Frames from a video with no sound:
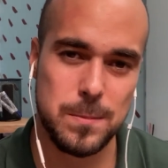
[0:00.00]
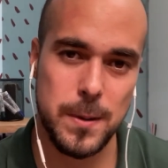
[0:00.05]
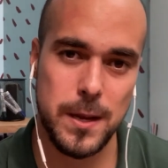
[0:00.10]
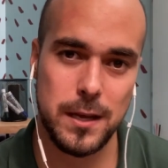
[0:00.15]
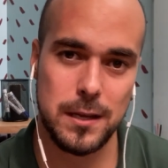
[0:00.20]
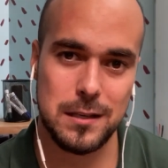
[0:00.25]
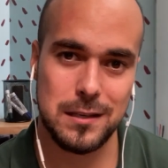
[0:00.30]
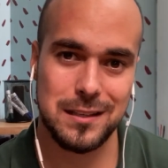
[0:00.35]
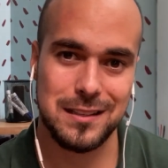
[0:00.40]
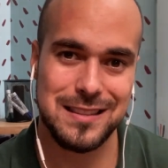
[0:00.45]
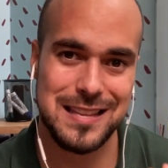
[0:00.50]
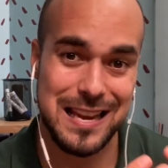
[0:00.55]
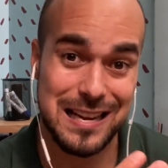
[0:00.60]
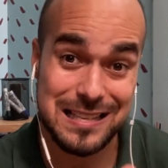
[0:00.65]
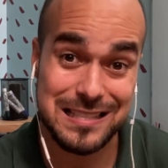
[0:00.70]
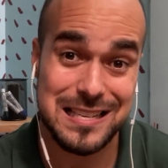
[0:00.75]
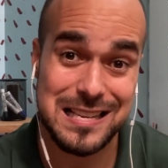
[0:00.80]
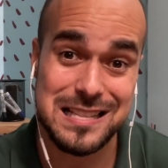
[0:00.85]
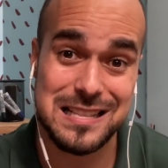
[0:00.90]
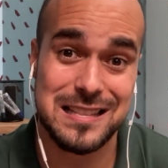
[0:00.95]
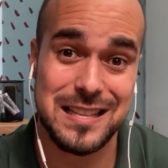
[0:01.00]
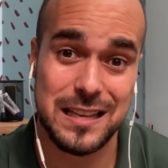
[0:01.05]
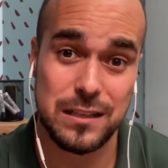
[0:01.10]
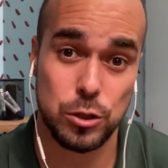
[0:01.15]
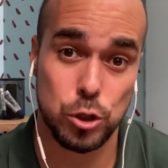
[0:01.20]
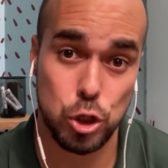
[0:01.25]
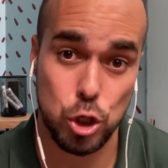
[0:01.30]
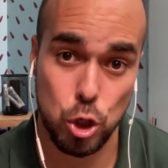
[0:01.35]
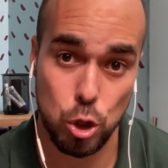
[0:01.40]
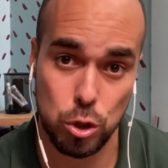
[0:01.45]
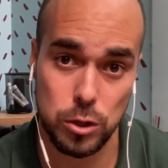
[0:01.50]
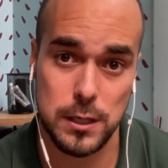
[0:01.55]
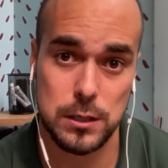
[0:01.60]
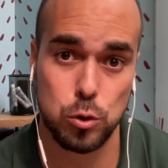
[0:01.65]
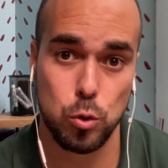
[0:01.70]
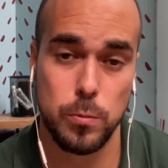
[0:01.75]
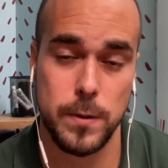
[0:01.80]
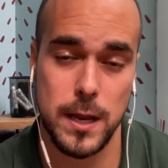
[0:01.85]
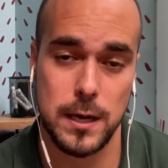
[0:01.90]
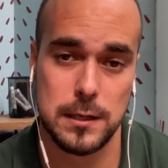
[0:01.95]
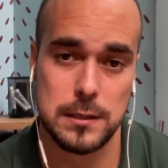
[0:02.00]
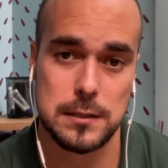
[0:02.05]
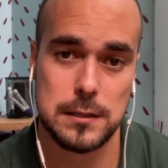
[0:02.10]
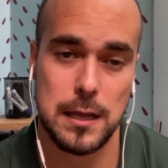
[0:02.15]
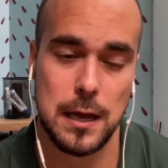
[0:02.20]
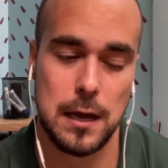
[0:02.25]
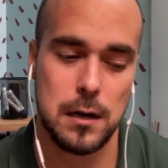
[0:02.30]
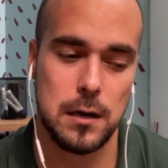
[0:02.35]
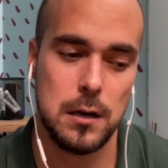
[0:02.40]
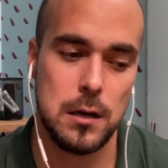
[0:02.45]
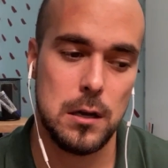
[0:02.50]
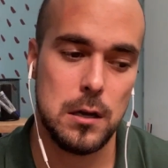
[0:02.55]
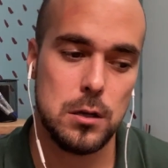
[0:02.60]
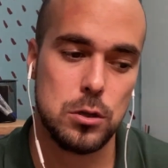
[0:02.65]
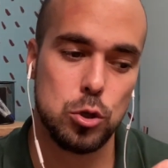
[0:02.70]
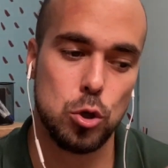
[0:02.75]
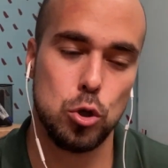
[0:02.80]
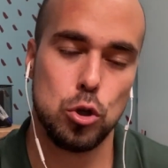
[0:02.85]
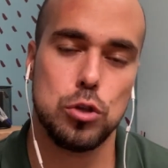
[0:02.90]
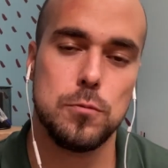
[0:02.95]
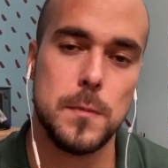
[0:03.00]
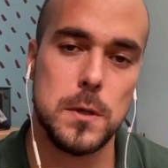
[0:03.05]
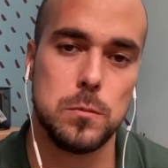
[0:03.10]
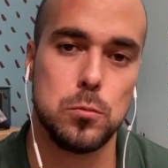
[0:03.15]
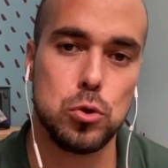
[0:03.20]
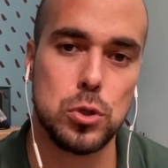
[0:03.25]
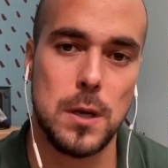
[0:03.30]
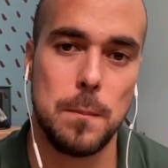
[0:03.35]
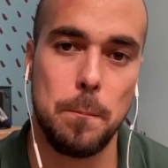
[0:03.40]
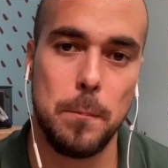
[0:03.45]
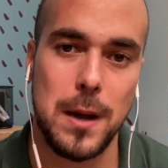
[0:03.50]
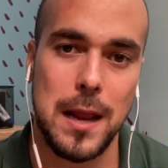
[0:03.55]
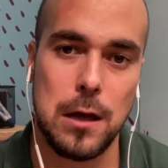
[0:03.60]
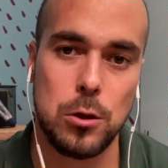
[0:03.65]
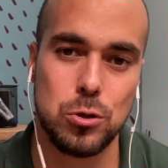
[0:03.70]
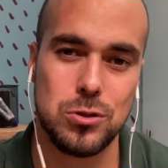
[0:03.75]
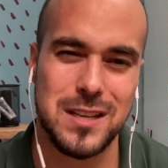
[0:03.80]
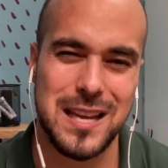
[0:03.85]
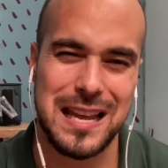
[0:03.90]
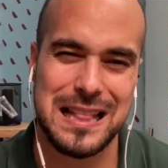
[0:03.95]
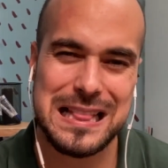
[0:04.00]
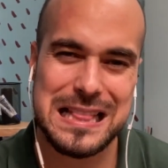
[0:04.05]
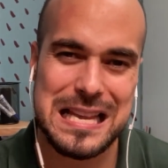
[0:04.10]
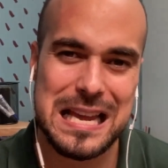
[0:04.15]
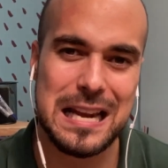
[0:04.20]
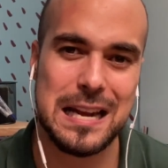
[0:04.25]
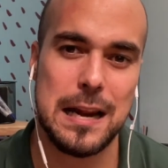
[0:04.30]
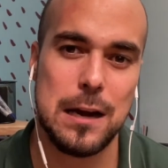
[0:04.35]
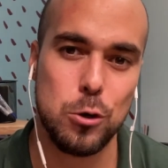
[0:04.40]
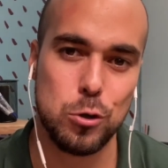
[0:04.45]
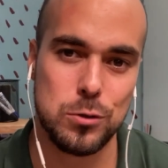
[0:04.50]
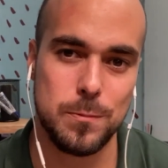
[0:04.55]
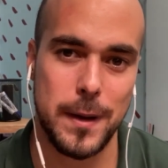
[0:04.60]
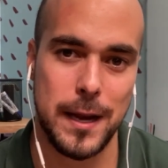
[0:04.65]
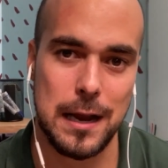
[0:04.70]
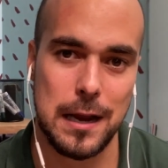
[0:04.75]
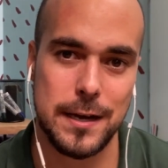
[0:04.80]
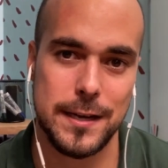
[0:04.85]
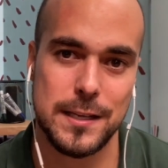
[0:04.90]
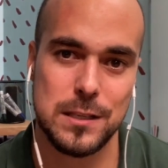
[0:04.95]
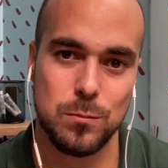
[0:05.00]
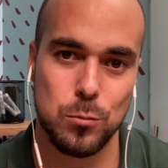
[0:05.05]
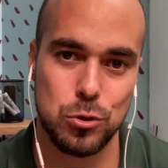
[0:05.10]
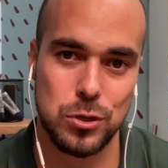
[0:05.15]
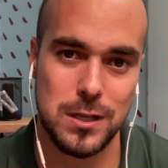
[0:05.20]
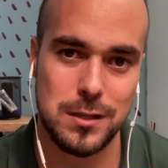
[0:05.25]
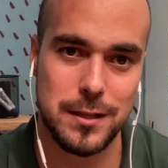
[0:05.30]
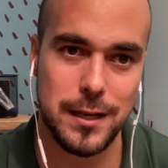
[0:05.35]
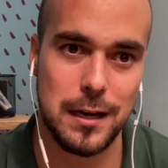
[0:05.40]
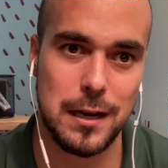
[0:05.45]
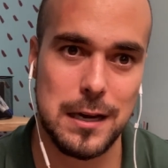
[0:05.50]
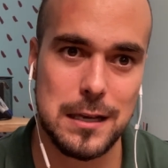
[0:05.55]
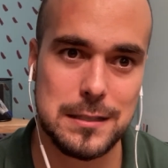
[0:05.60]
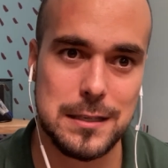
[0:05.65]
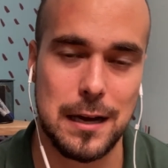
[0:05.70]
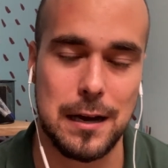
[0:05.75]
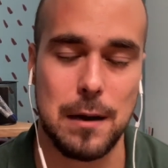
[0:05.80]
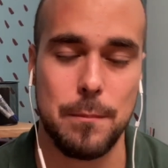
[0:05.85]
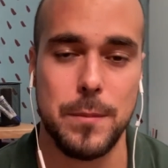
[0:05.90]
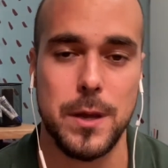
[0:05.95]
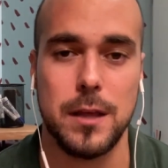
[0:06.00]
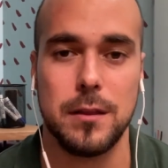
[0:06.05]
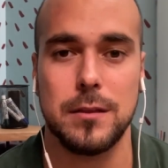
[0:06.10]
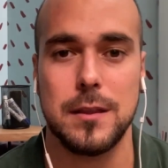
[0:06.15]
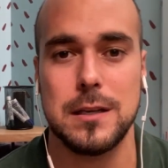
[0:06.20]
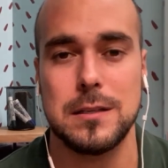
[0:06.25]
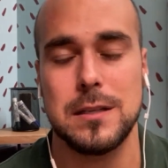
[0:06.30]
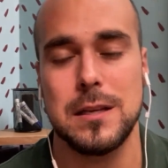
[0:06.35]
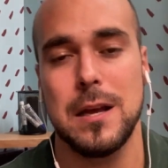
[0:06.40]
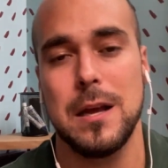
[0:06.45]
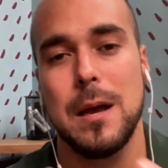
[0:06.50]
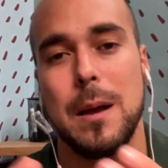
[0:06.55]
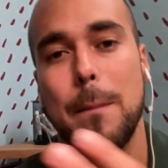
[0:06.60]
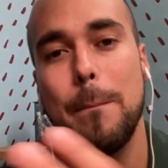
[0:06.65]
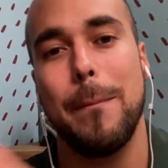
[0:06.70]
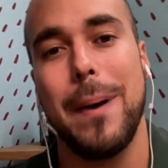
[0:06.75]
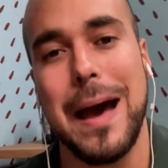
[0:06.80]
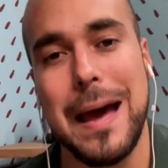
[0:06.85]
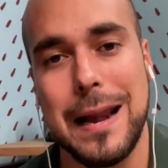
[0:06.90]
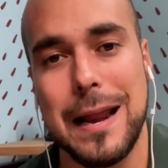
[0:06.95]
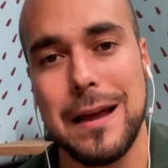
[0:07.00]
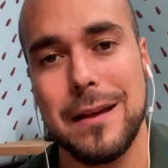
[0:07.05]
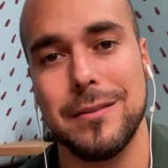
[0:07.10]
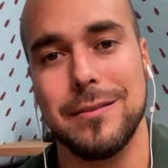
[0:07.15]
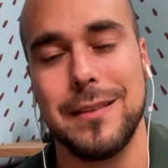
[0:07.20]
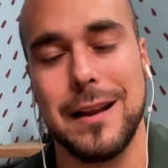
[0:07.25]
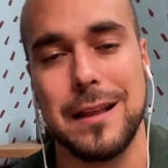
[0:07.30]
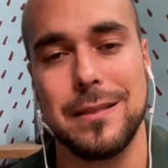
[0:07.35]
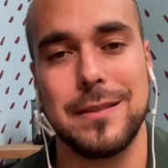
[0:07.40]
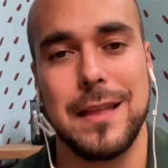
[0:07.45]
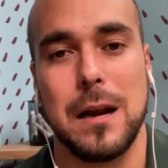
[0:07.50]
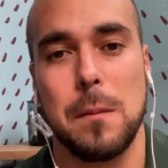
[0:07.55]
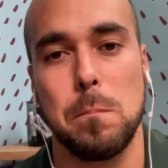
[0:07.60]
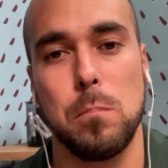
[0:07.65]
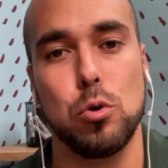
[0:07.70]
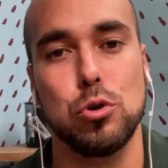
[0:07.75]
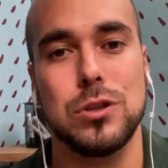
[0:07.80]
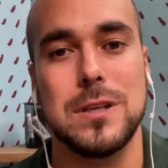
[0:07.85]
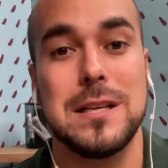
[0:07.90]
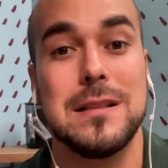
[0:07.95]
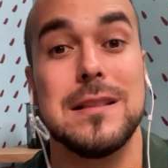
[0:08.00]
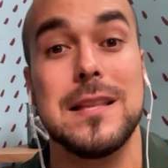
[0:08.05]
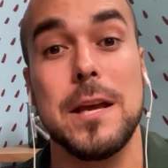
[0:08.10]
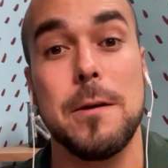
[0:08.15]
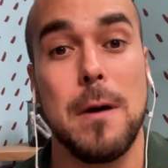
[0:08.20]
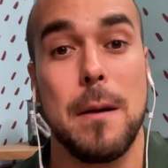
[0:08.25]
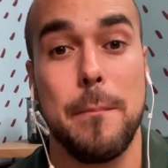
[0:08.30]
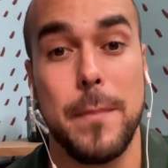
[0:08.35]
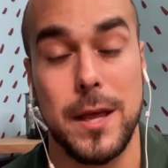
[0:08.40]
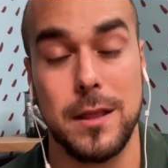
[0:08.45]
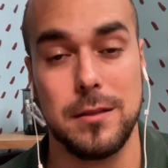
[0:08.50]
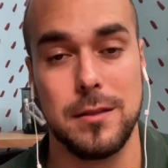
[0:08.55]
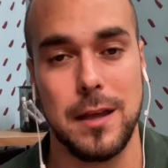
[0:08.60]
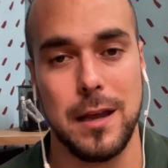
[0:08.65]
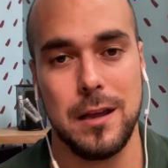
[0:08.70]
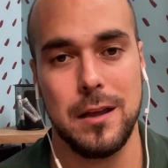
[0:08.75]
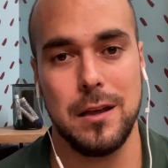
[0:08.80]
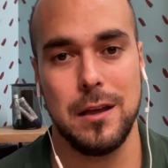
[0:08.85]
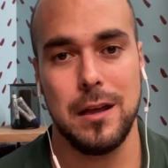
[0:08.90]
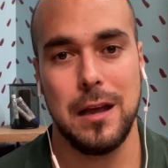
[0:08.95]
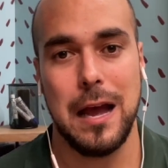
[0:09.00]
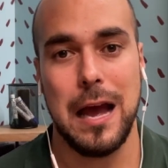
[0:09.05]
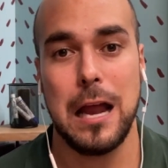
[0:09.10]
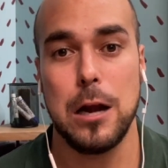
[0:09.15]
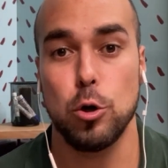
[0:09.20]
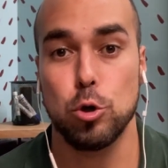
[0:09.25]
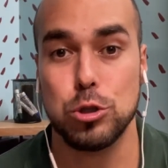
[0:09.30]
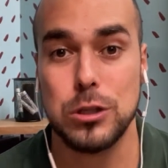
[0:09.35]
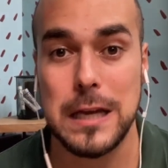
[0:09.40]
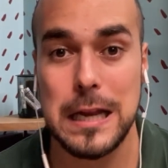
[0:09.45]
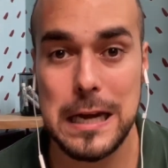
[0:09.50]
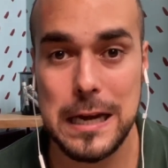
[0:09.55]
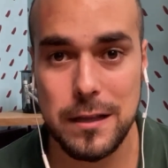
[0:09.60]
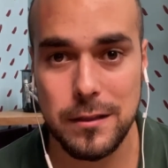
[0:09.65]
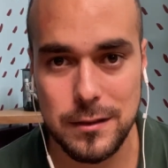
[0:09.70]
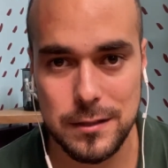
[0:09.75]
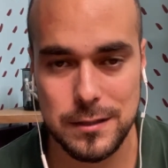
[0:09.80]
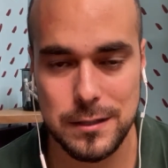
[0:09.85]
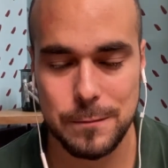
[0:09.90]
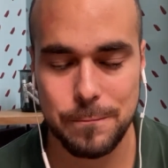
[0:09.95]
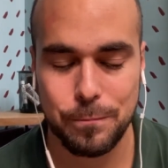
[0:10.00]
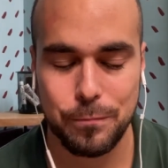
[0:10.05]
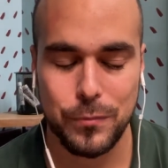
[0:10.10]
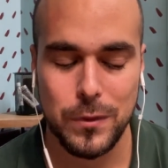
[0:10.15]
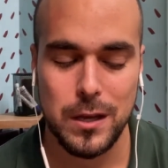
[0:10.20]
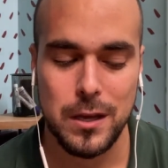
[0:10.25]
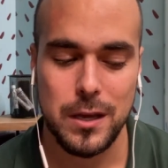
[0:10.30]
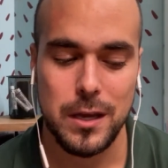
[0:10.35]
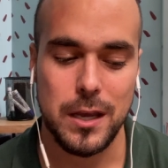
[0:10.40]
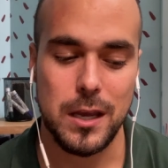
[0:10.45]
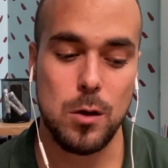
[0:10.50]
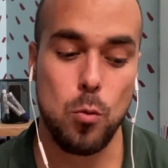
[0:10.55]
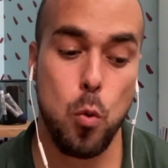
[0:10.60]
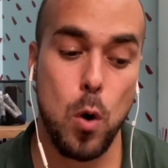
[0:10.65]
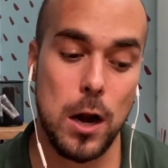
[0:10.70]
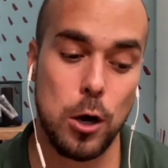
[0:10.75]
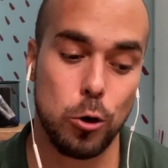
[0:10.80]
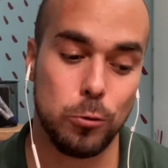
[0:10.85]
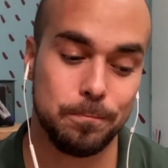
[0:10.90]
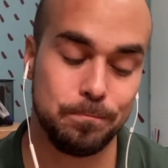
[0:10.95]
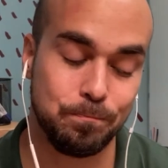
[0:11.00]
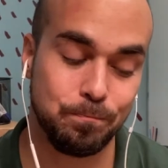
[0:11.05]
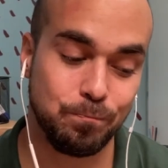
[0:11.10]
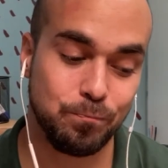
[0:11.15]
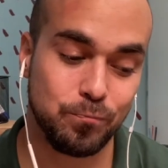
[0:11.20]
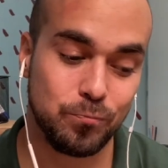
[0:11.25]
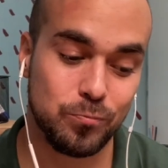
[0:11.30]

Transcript: bien, tienes intención de su bienestar, son los mismos empleados que tienen los mecanismos y tienen las herramientas para tratar positivamente a los clientes. Y bueno,